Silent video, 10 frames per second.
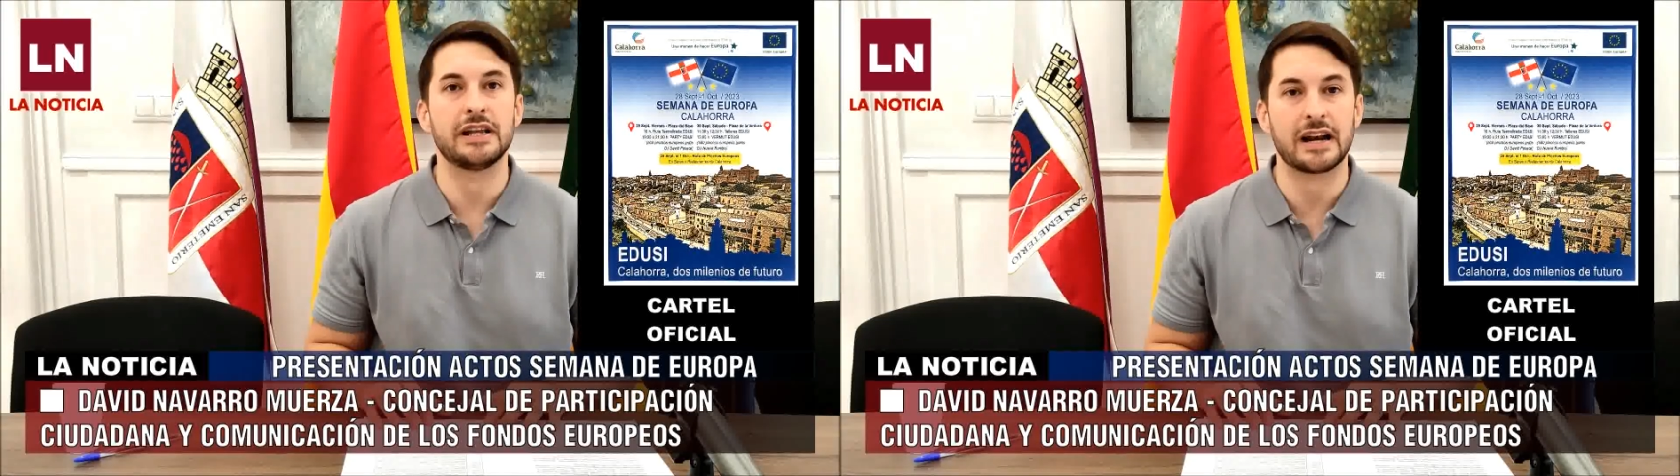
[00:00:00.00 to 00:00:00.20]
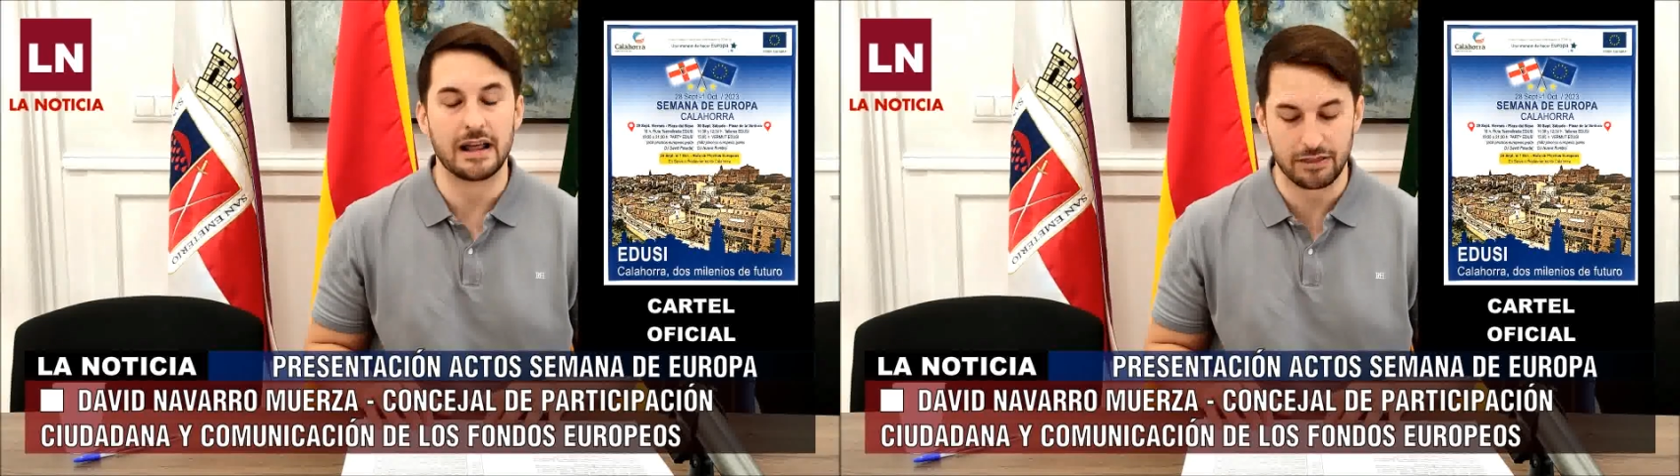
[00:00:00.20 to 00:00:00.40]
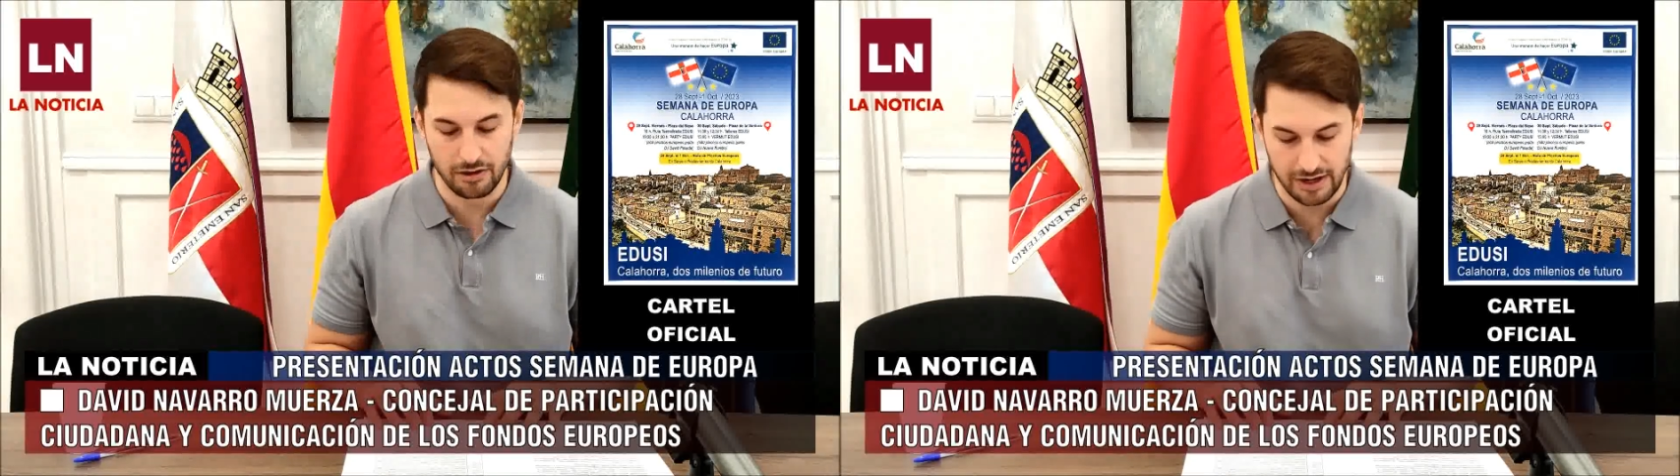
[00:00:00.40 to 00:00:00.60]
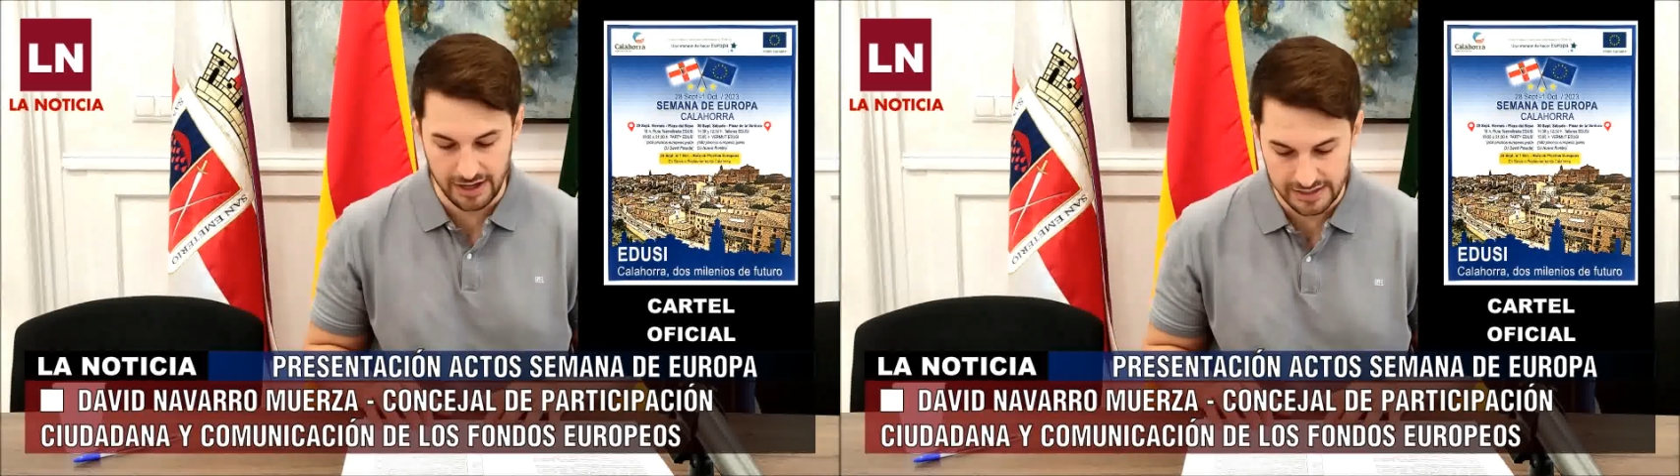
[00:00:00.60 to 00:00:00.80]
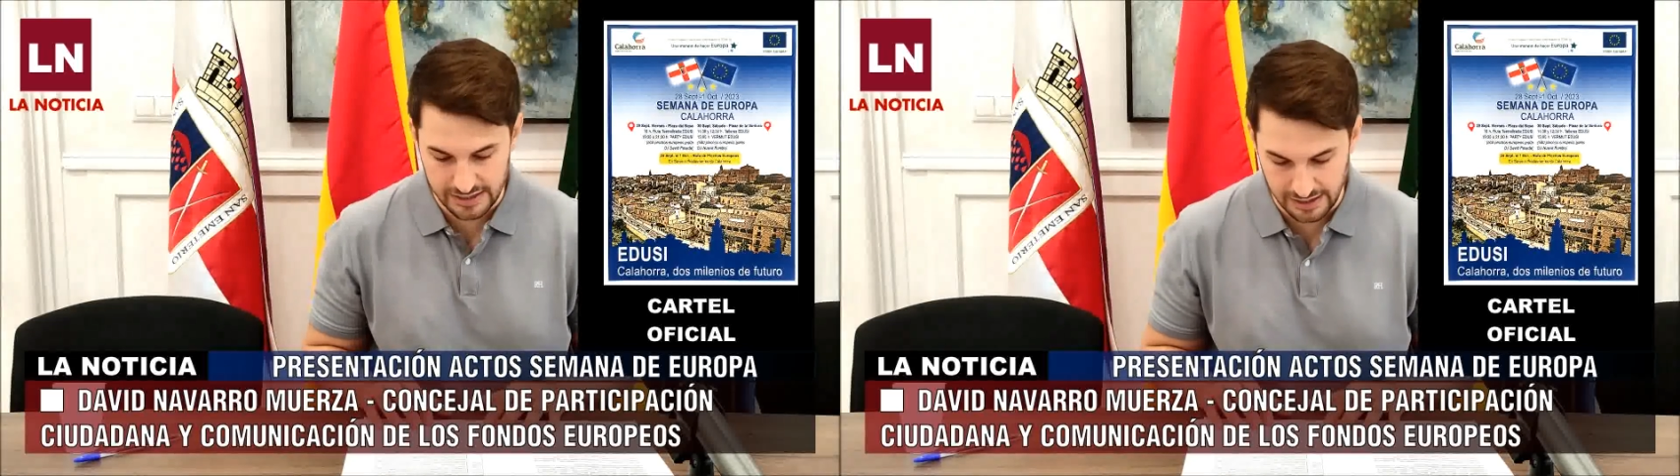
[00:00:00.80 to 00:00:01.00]
y
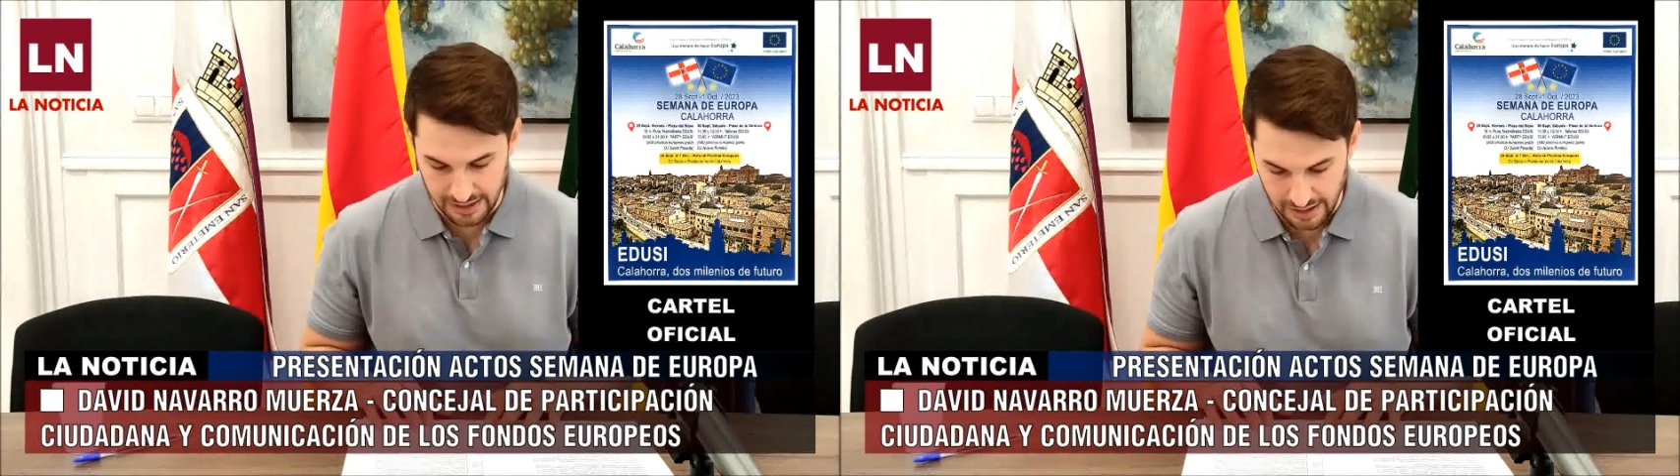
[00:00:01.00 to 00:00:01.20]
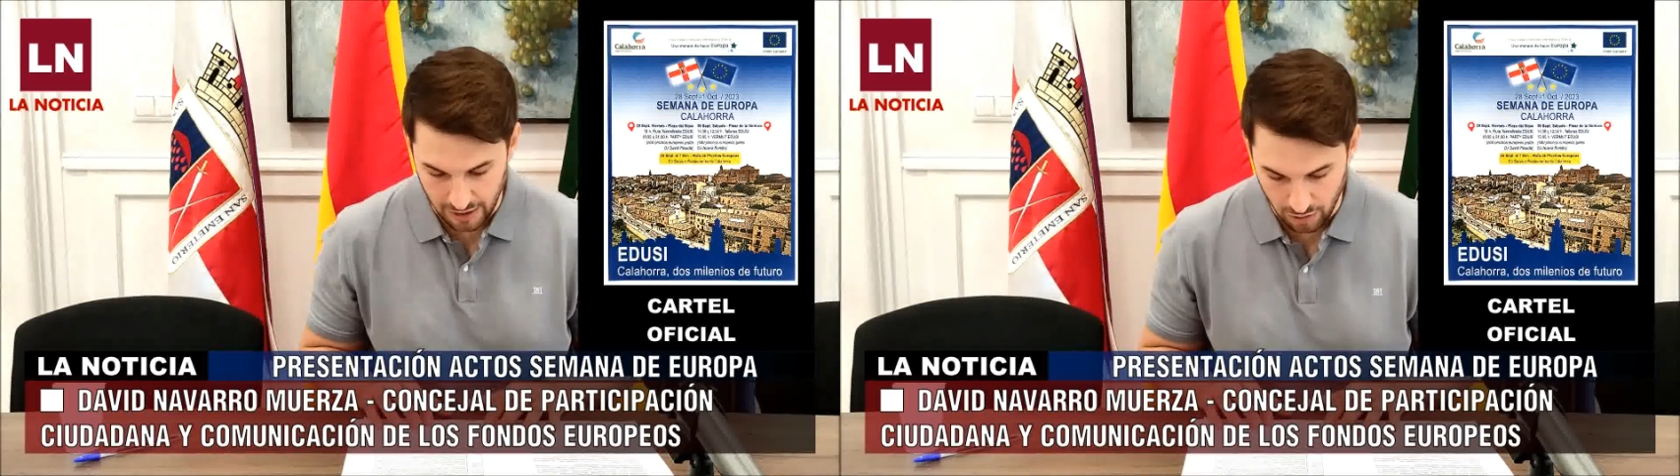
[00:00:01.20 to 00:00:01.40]
Relaciones eh,